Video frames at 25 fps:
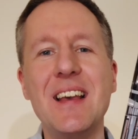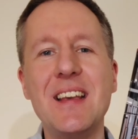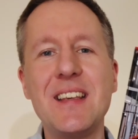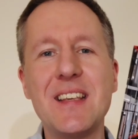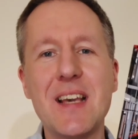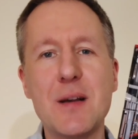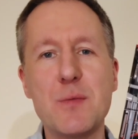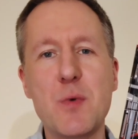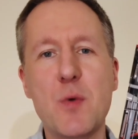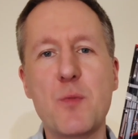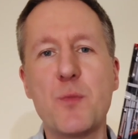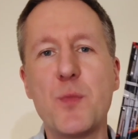
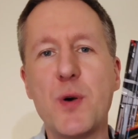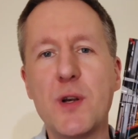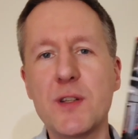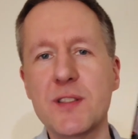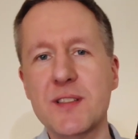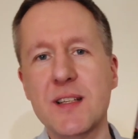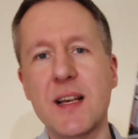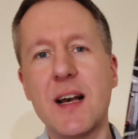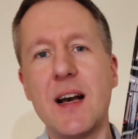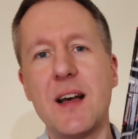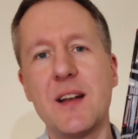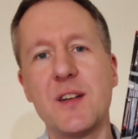Ich habe
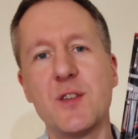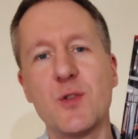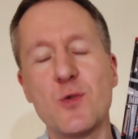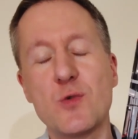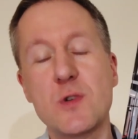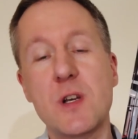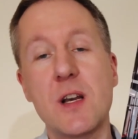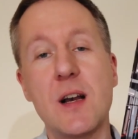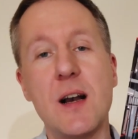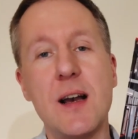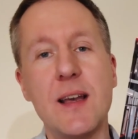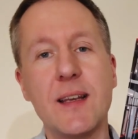
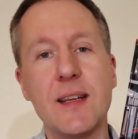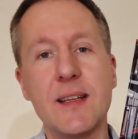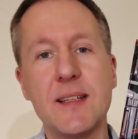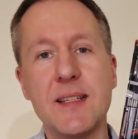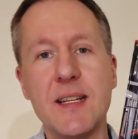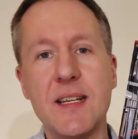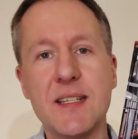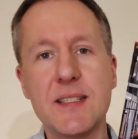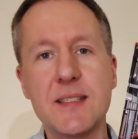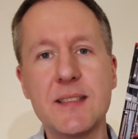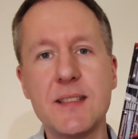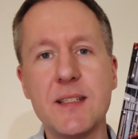Postkartendruckereien
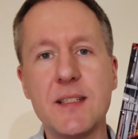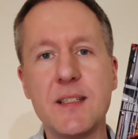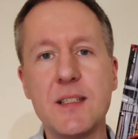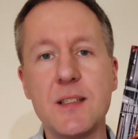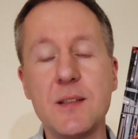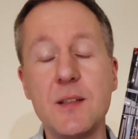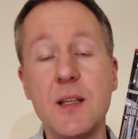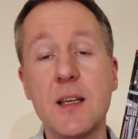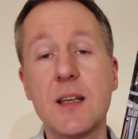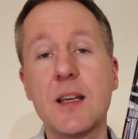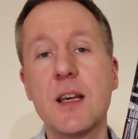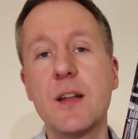
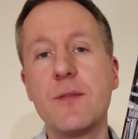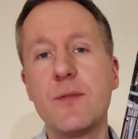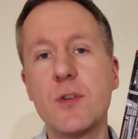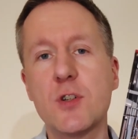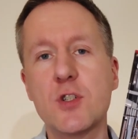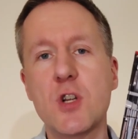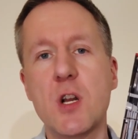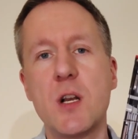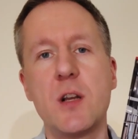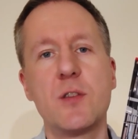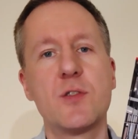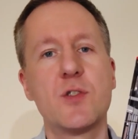getestet. Ihr kennt
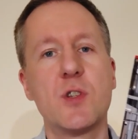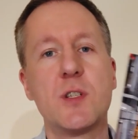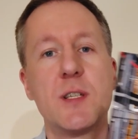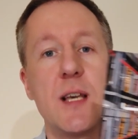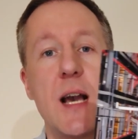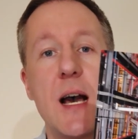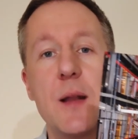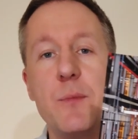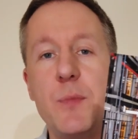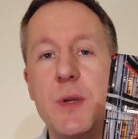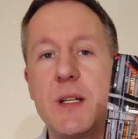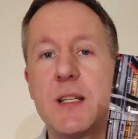wahrscheinlich
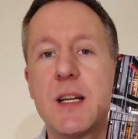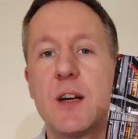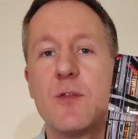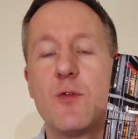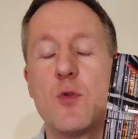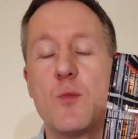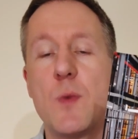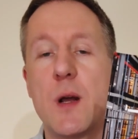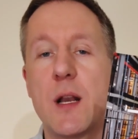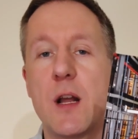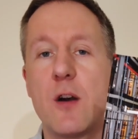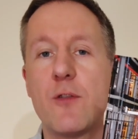solche
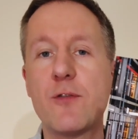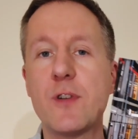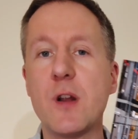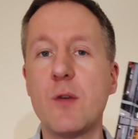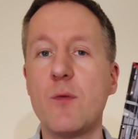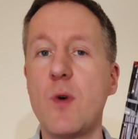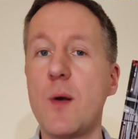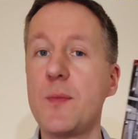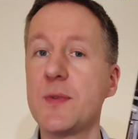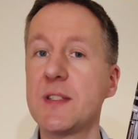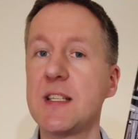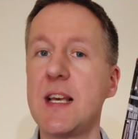Anbieter, wo man auf
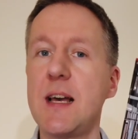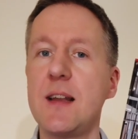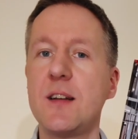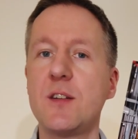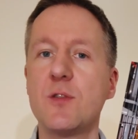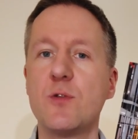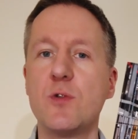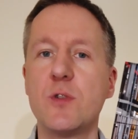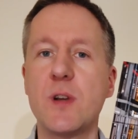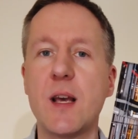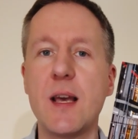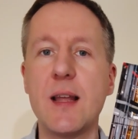einer
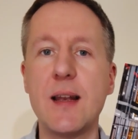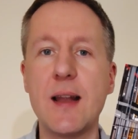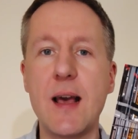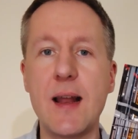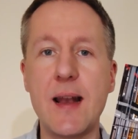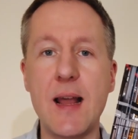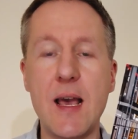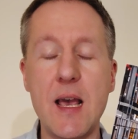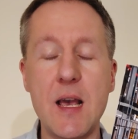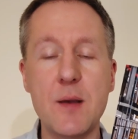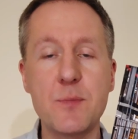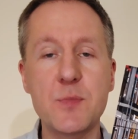Website oder in
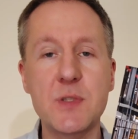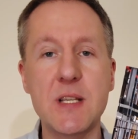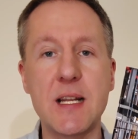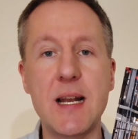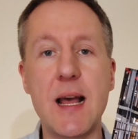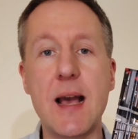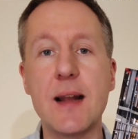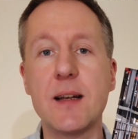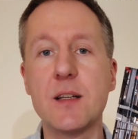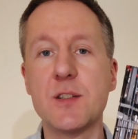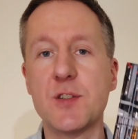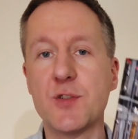einer App
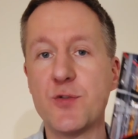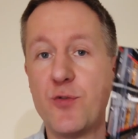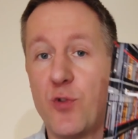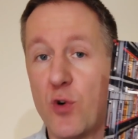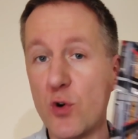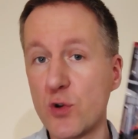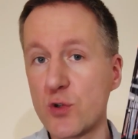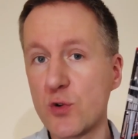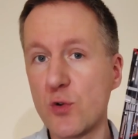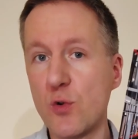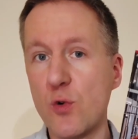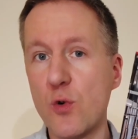sein eigenes
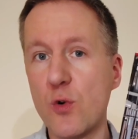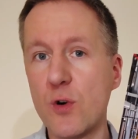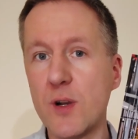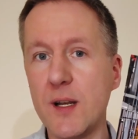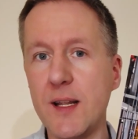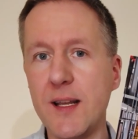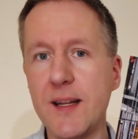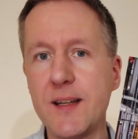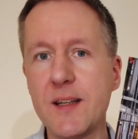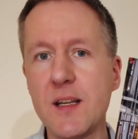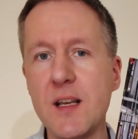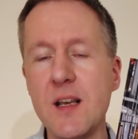Foto
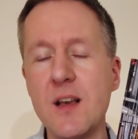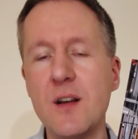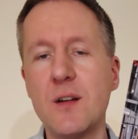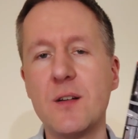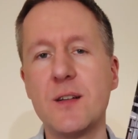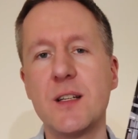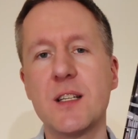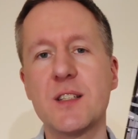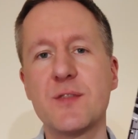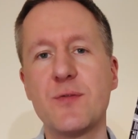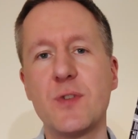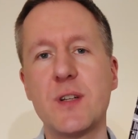hochlädt
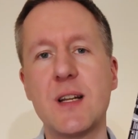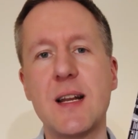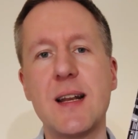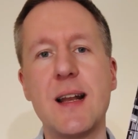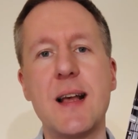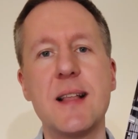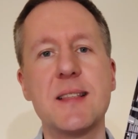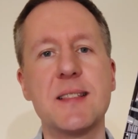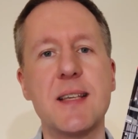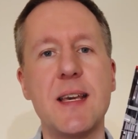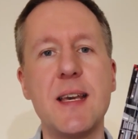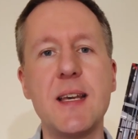und das wird
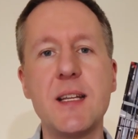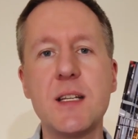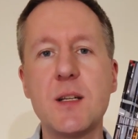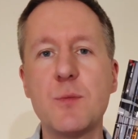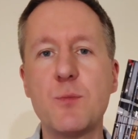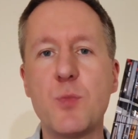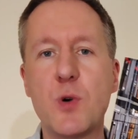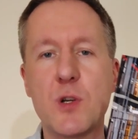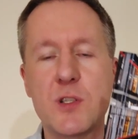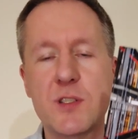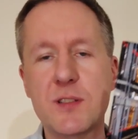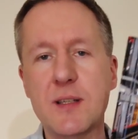dann als
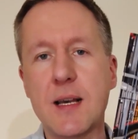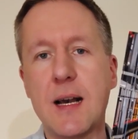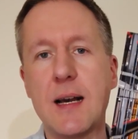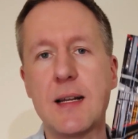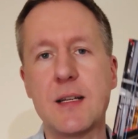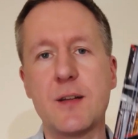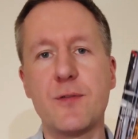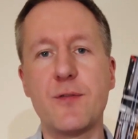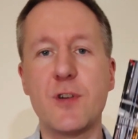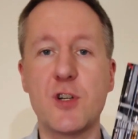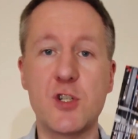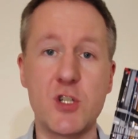echte
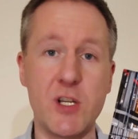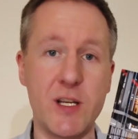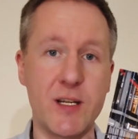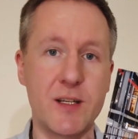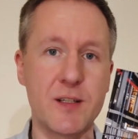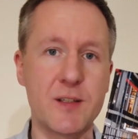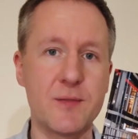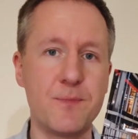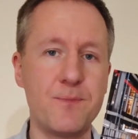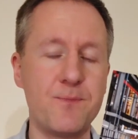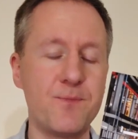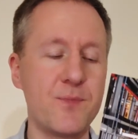Postkarte
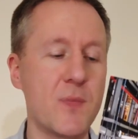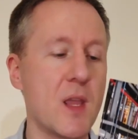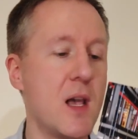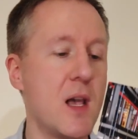verschickt.